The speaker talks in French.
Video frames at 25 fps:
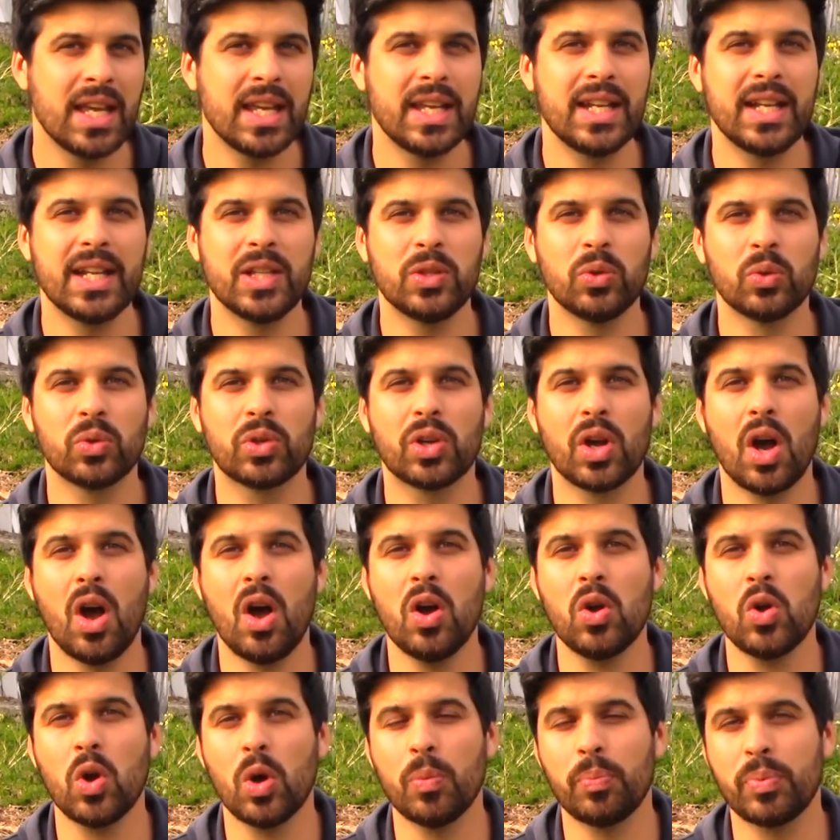Il est donc
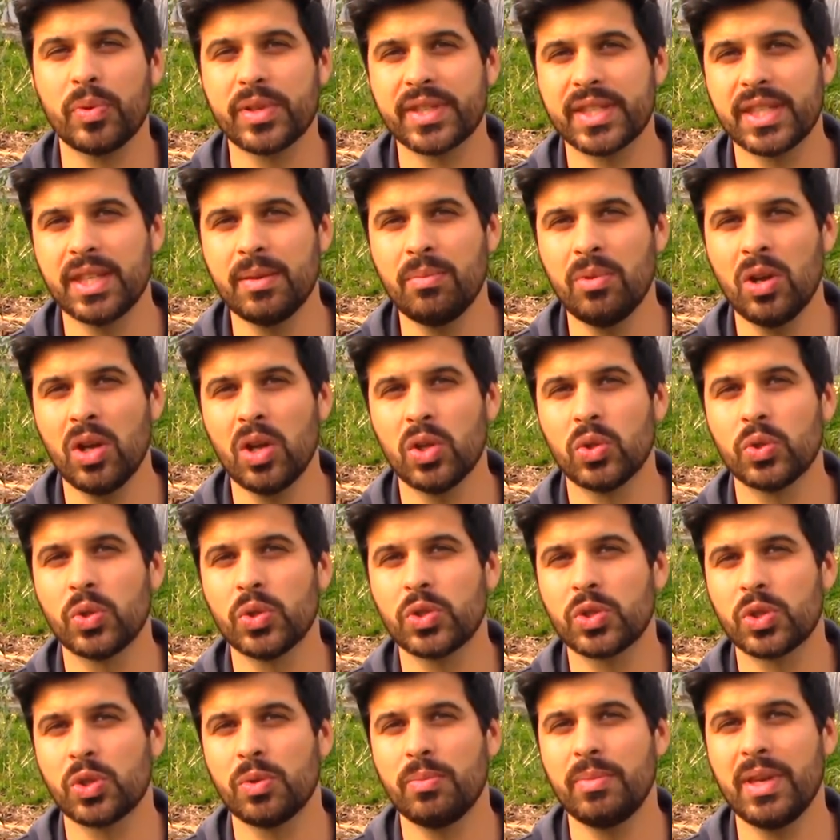encore possible
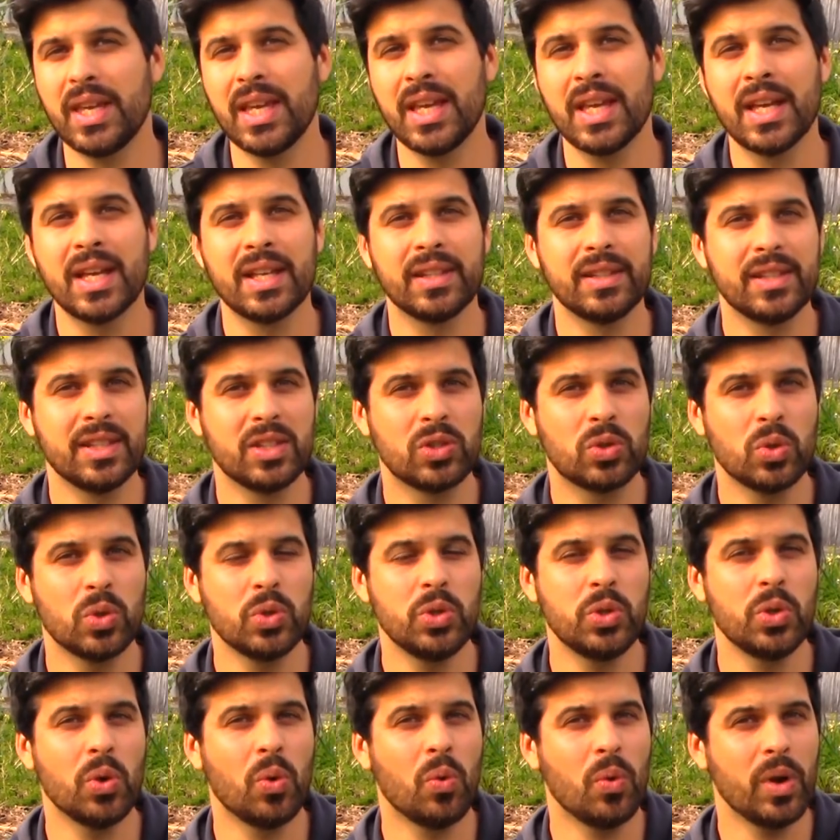de semer des
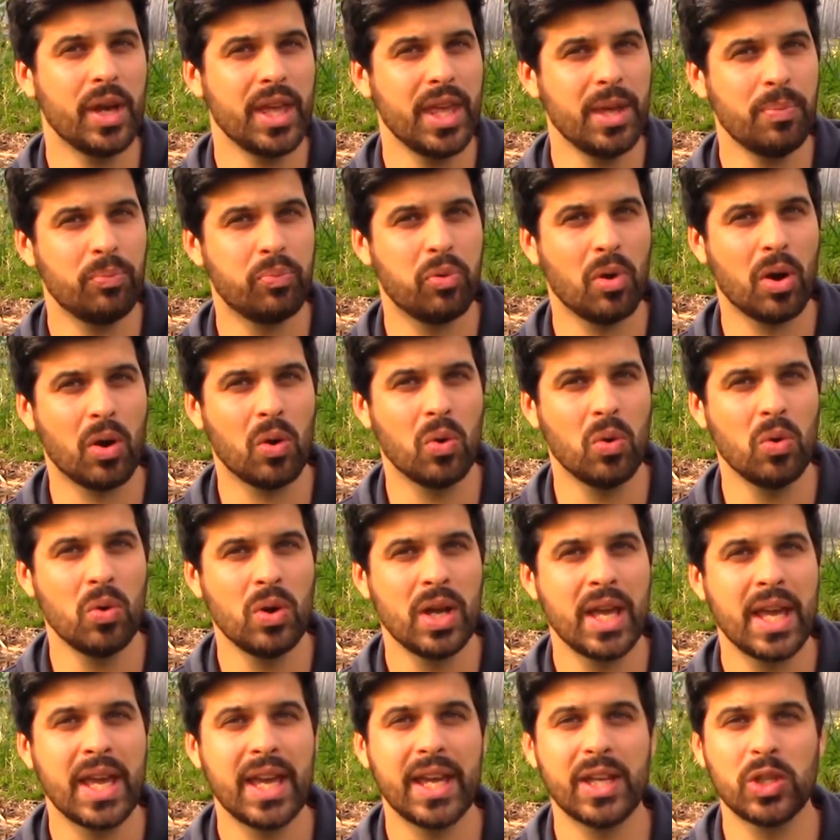oignons et poireaux
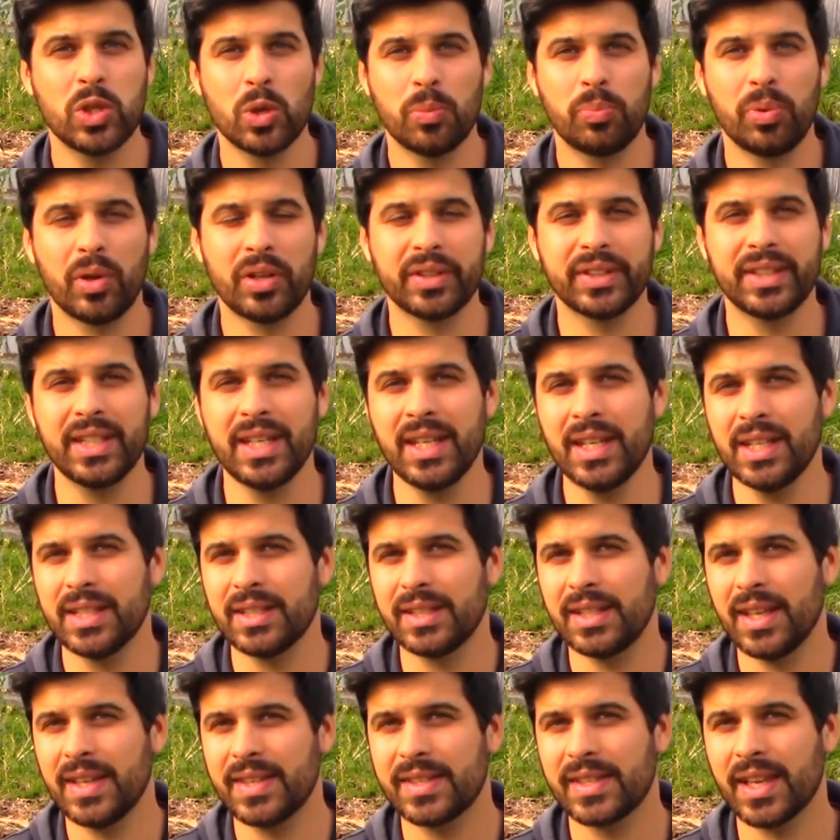et de planter
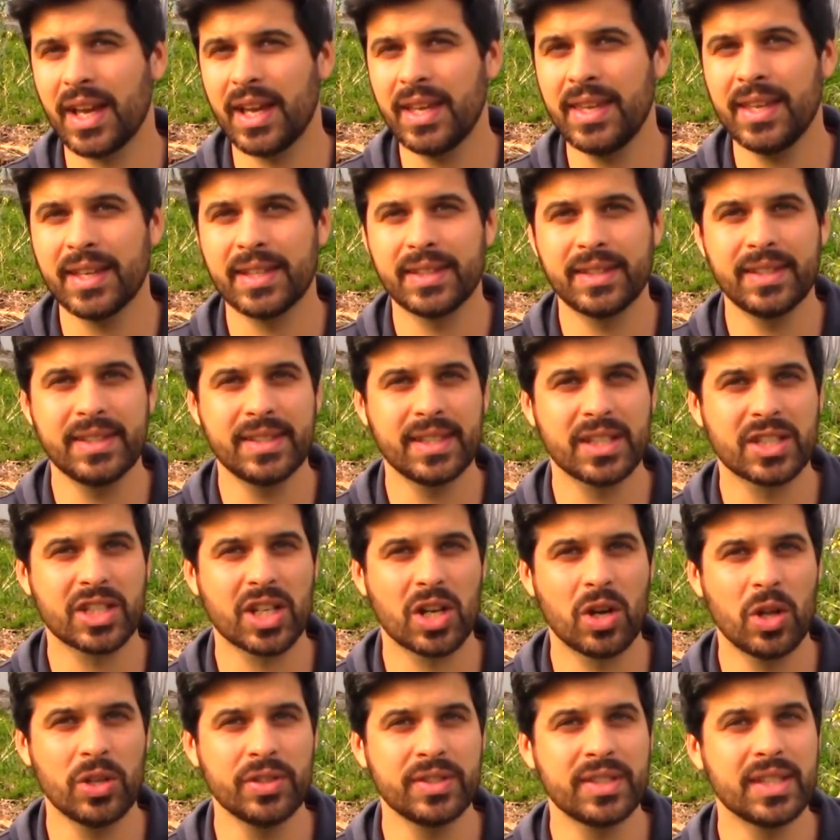des ailes, des
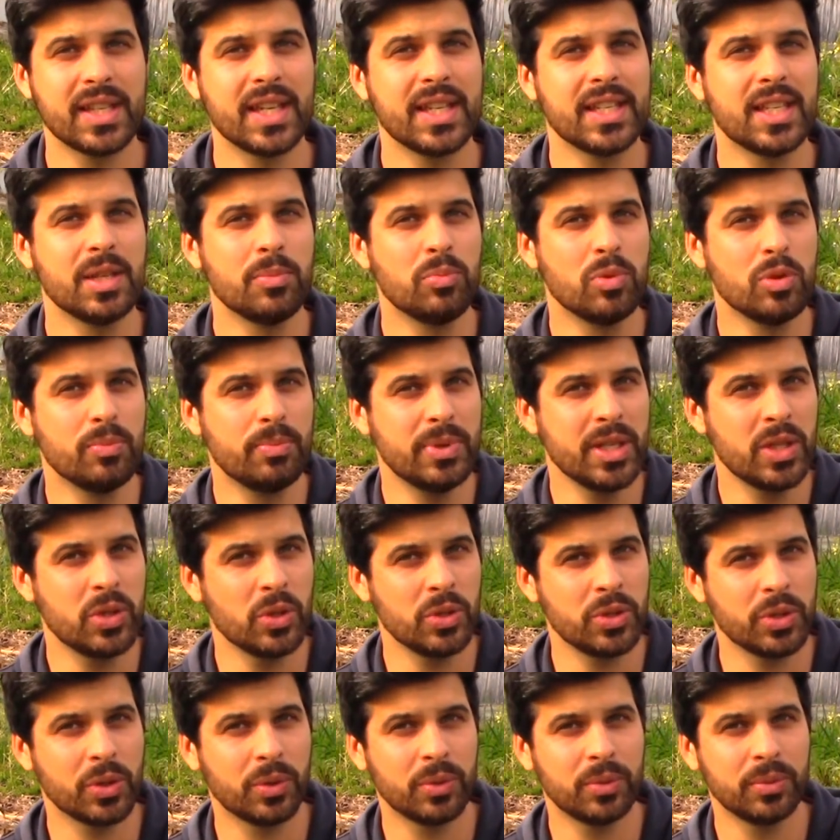échalotes et des bulbilles
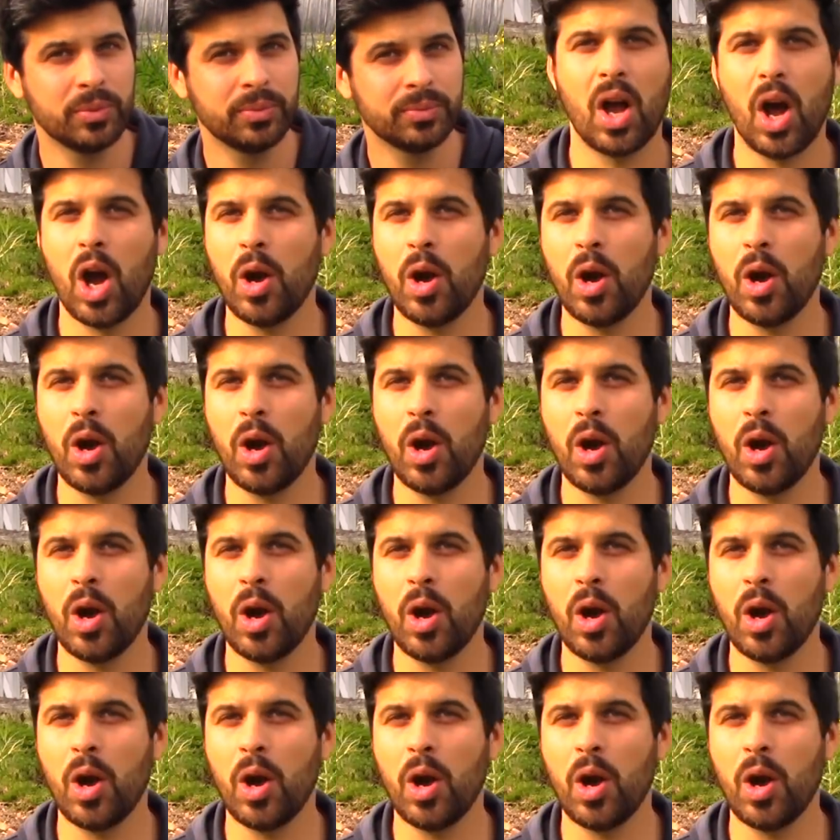d'oignons.